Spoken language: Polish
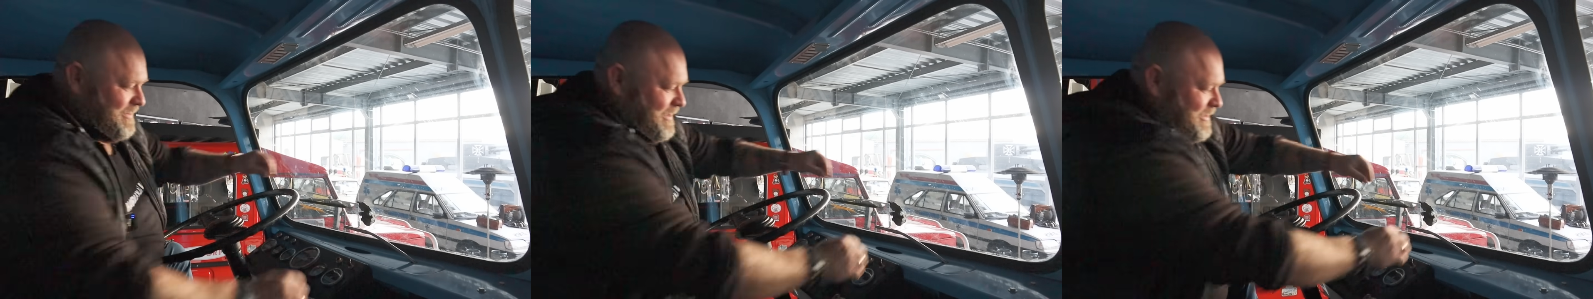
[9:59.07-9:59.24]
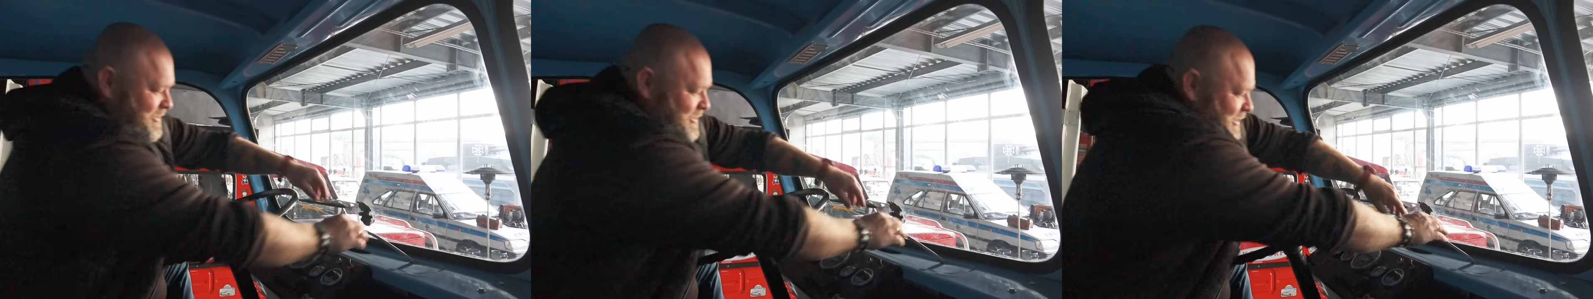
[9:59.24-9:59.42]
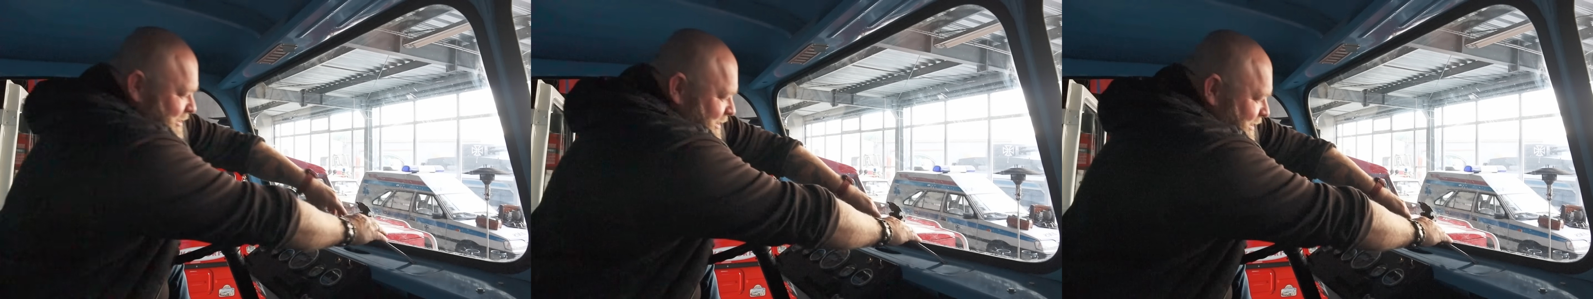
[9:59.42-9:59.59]

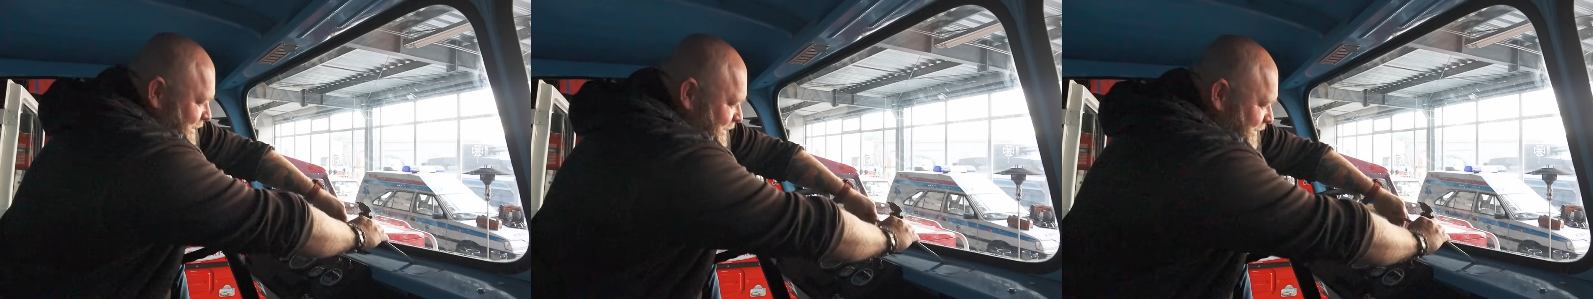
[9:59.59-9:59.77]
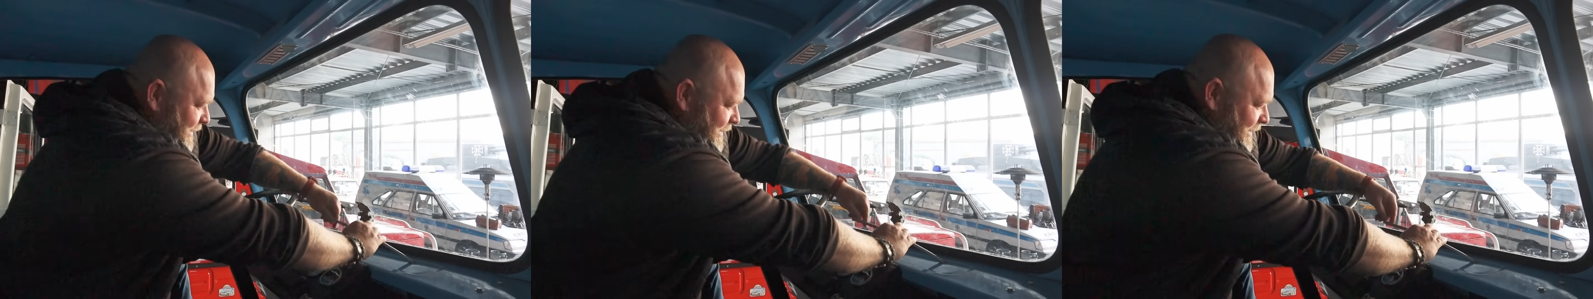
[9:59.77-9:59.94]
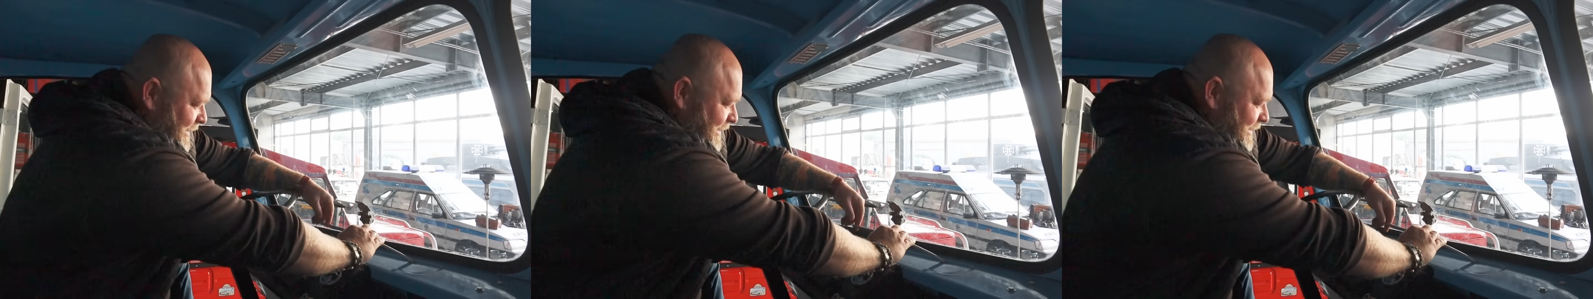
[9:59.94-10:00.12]
Także...
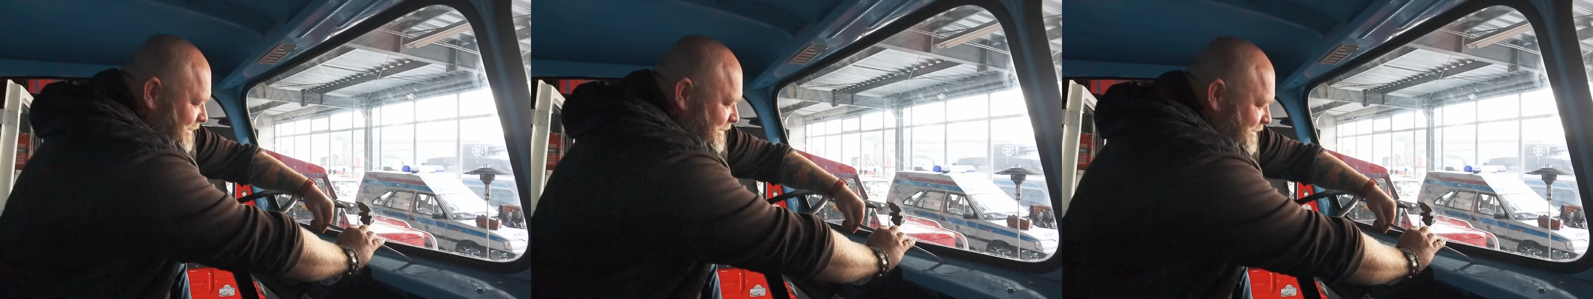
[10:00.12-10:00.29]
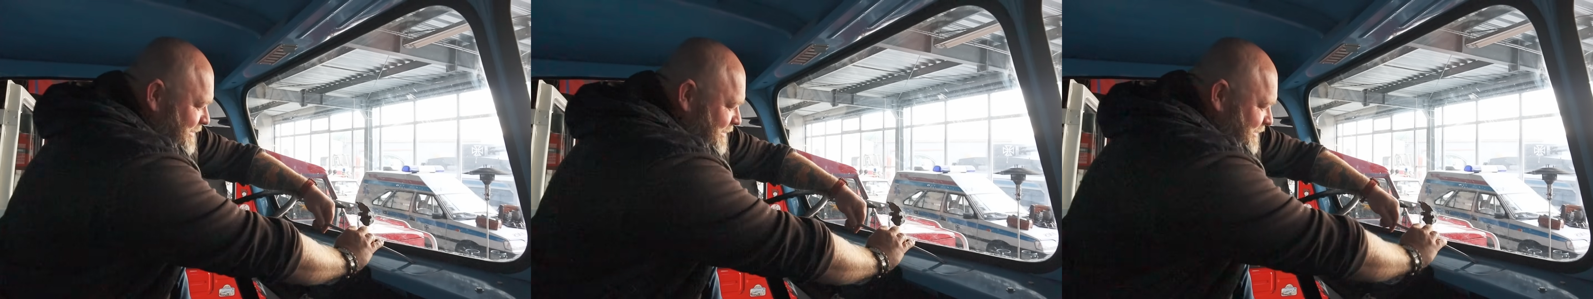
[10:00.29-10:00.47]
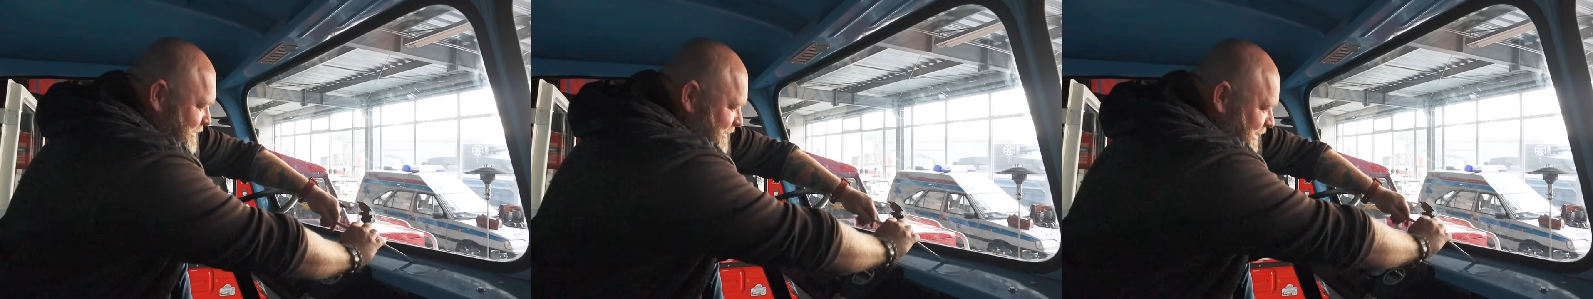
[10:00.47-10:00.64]

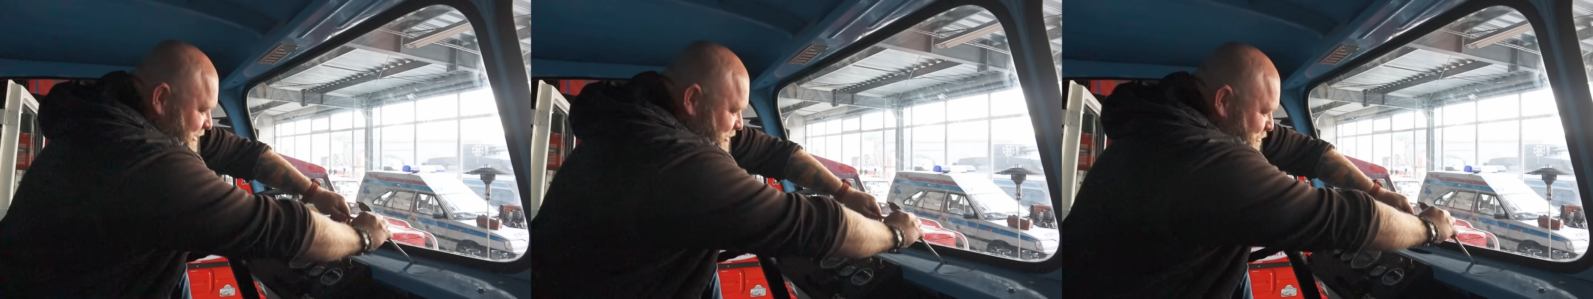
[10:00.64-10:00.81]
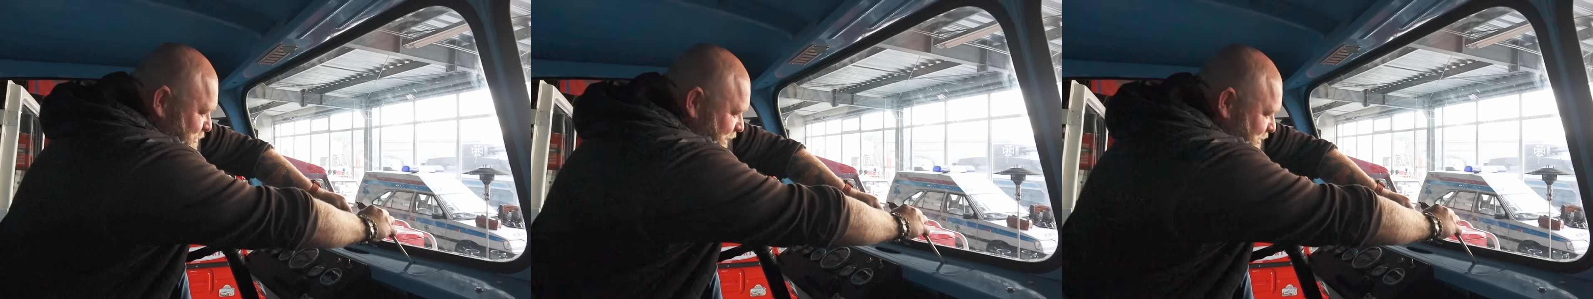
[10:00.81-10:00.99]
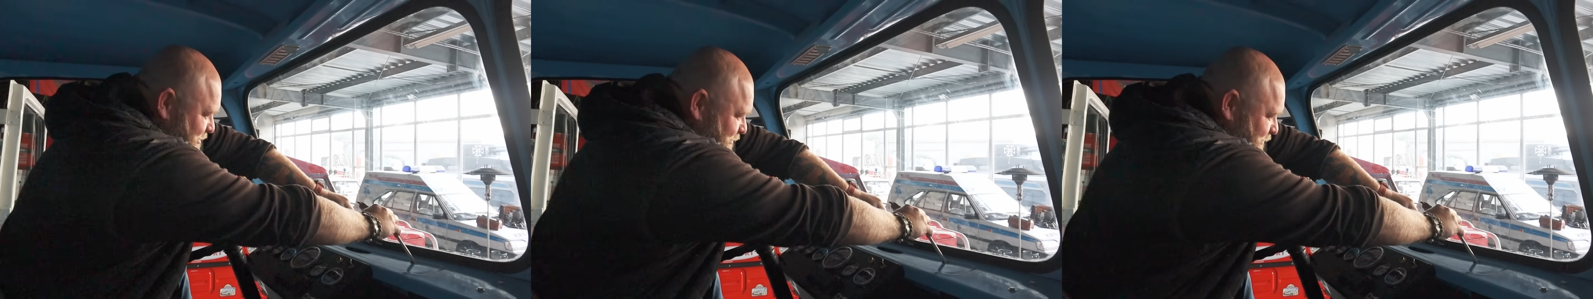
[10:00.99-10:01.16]
Yy, także
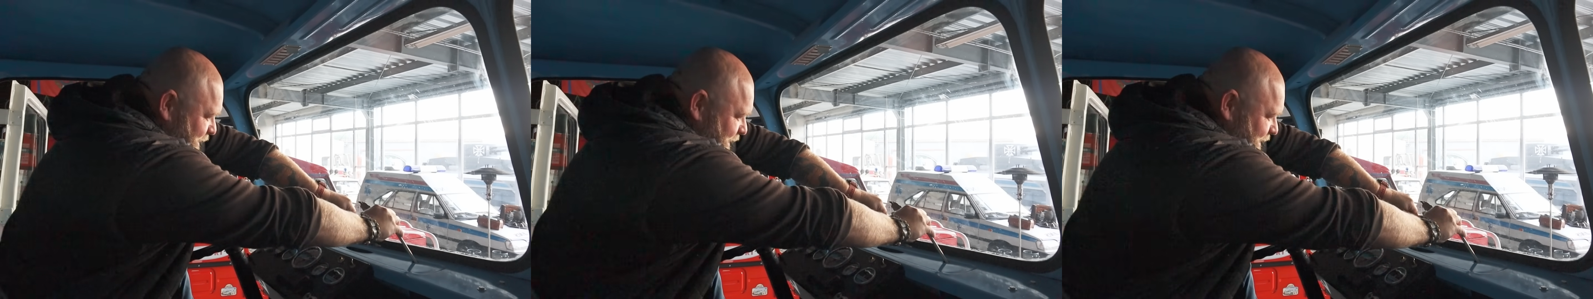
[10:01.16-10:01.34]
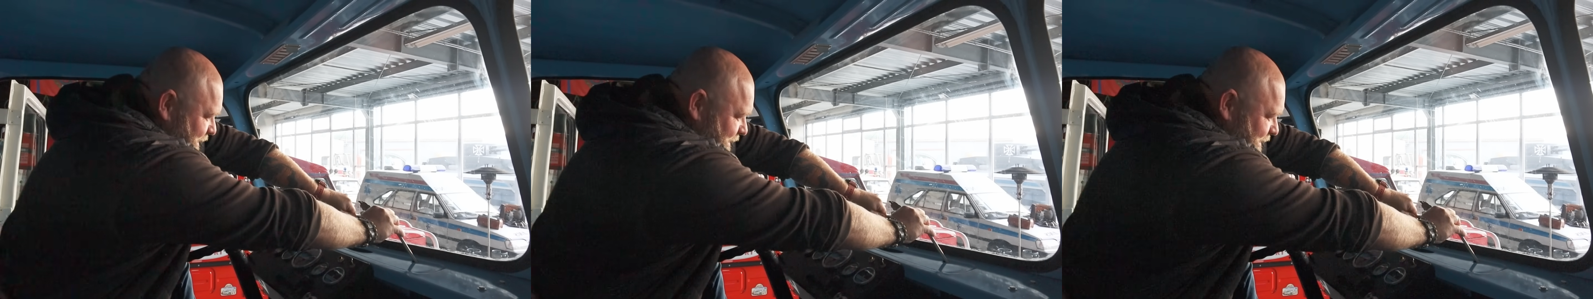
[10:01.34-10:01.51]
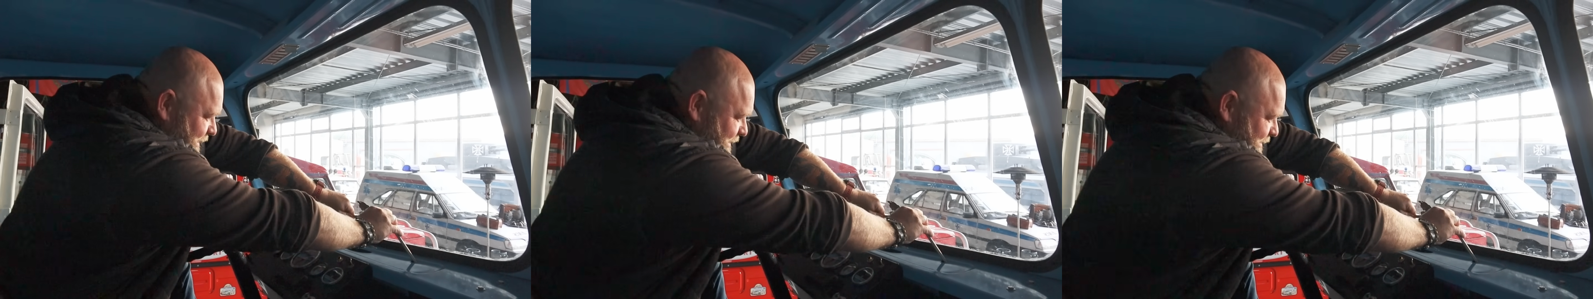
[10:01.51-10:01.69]
bardzo
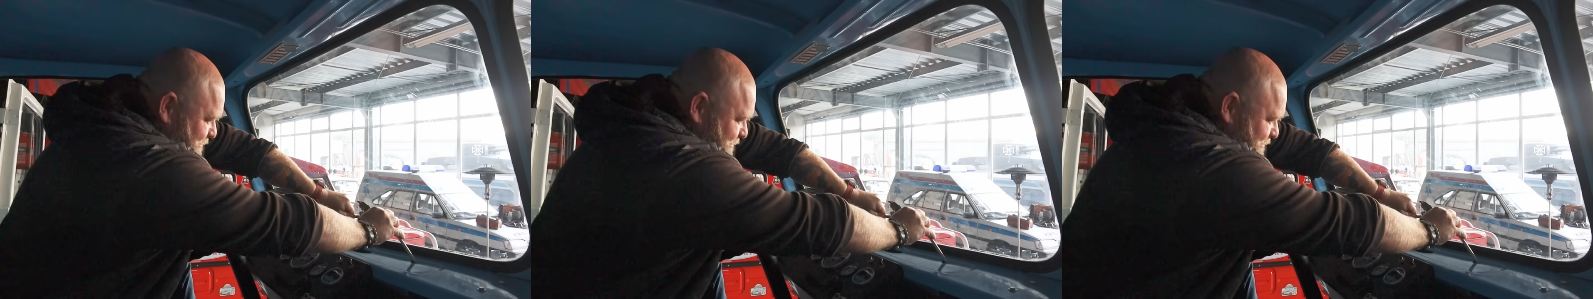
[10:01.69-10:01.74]
fajne,